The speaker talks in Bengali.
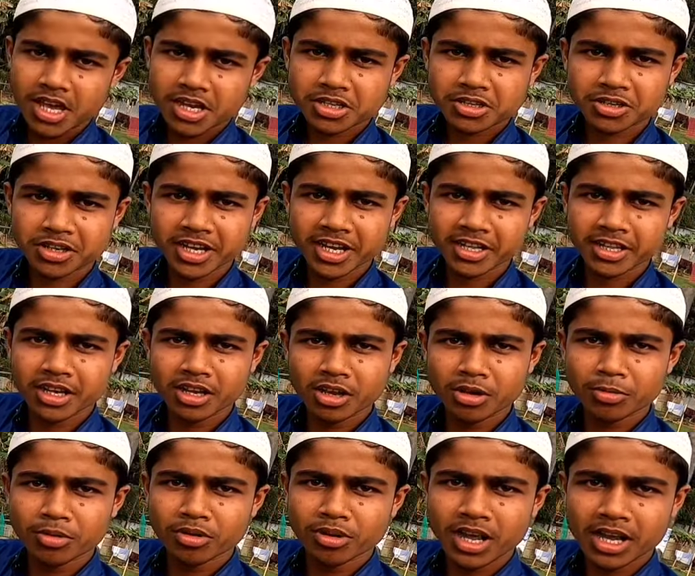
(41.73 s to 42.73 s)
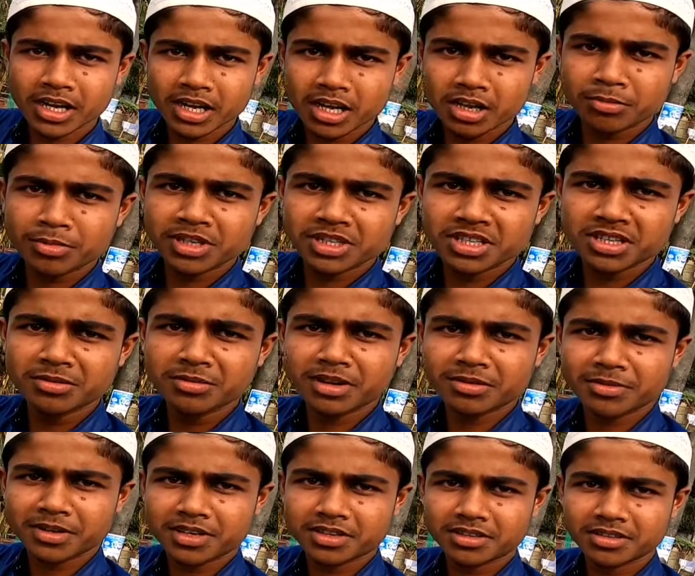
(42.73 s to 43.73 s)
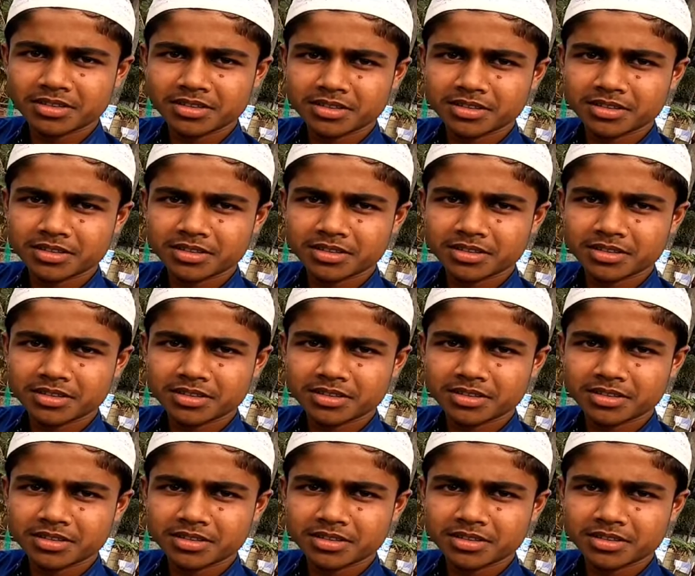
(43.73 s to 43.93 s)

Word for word: একশো টাকা দিলে হইবো লাগলে আর বেশি নিবার পারেন